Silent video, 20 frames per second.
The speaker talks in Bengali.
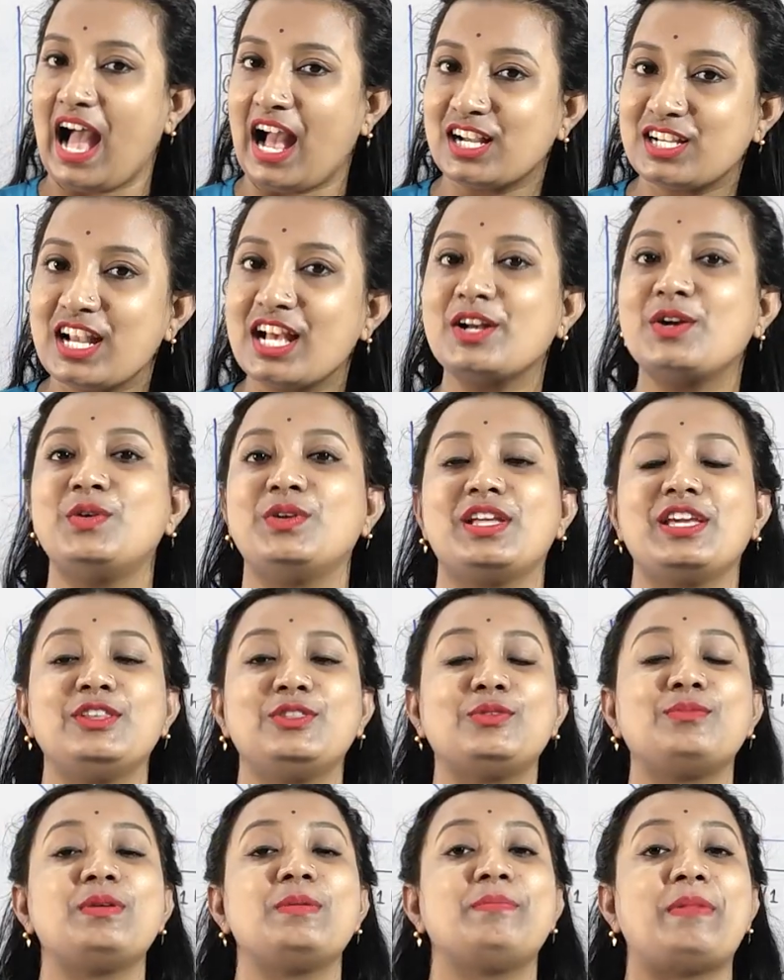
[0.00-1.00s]
আশা করি
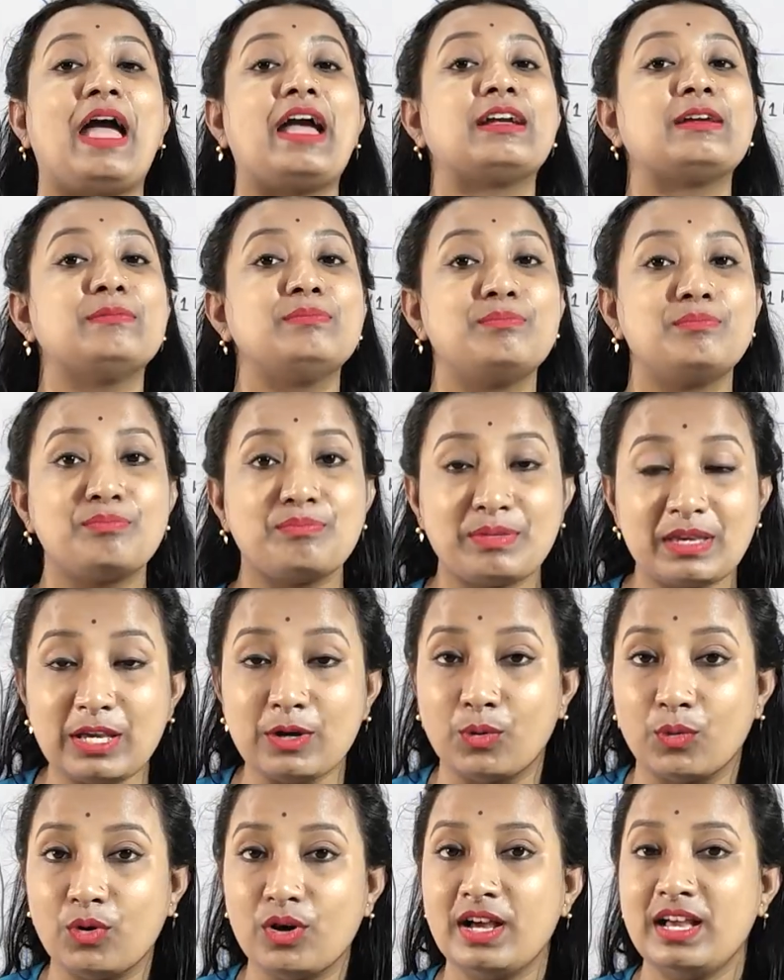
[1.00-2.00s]
তুমি ব্যাংক
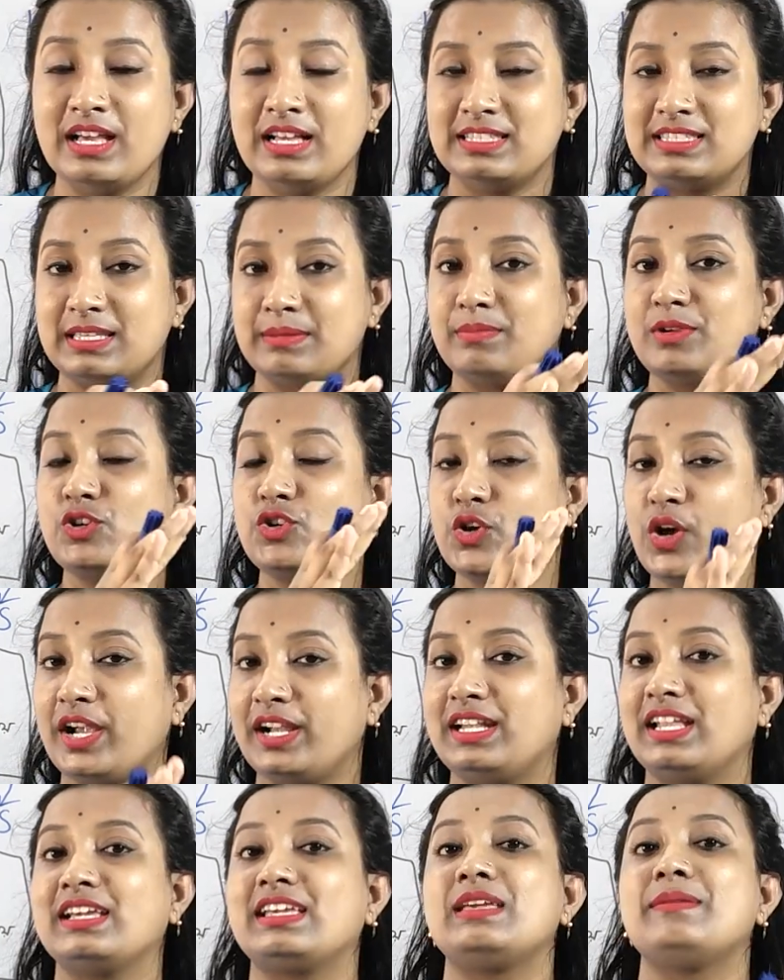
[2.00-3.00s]
পিও যে
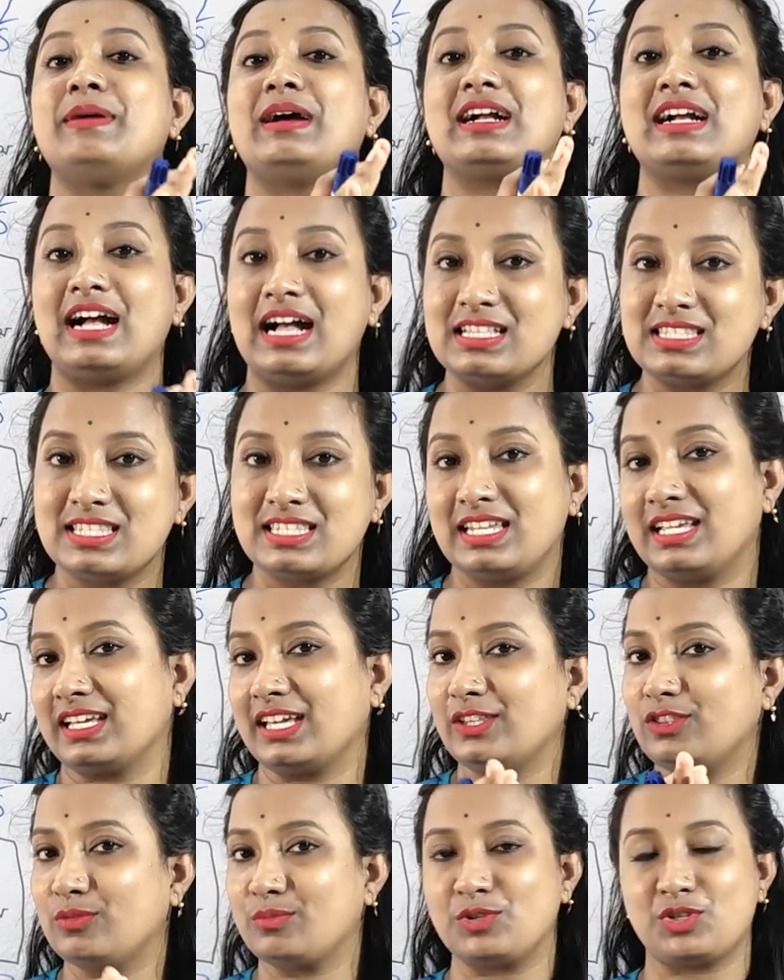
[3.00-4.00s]
বিষয়টা কি বা কাজটা
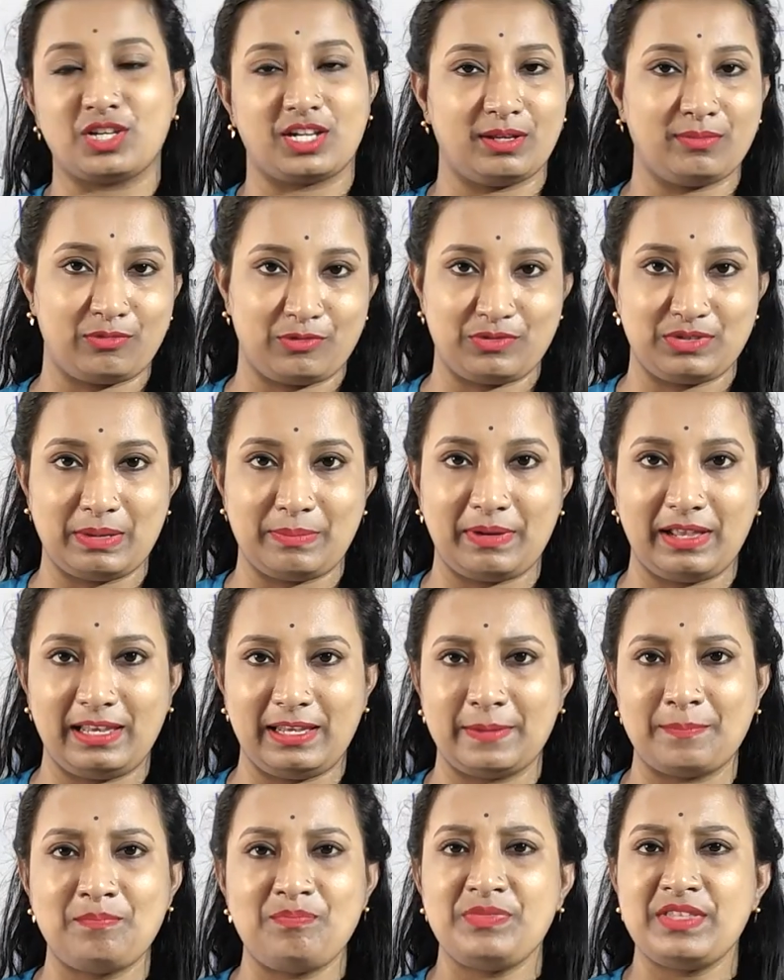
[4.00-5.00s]
কি তুমি সেটা বুঝতে
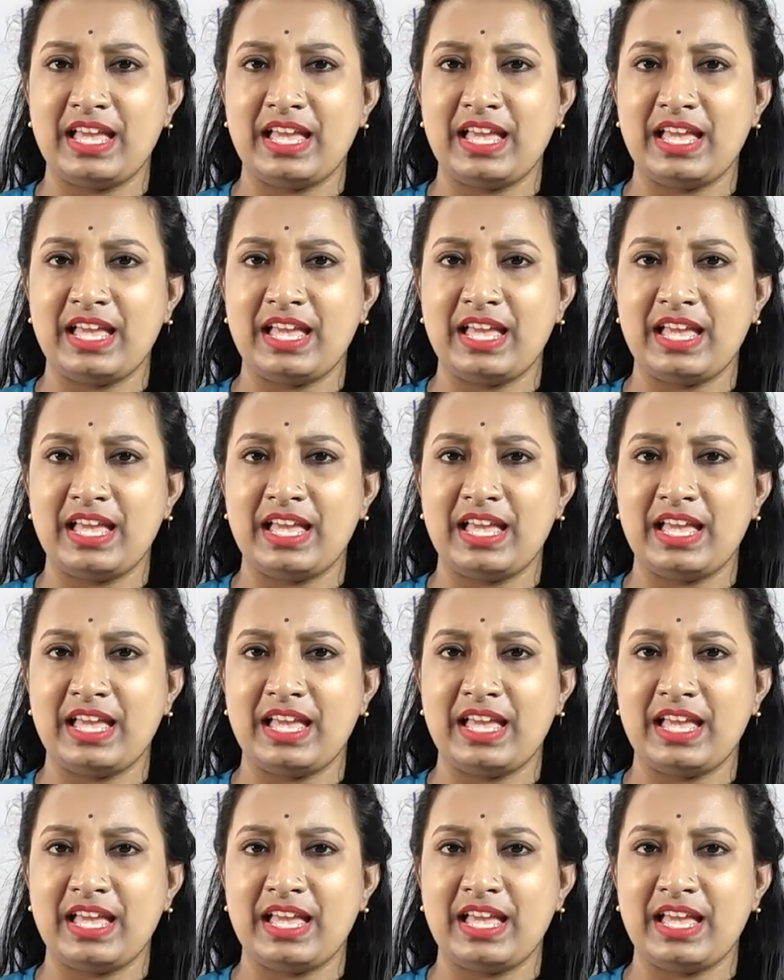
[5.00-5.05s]
পারলে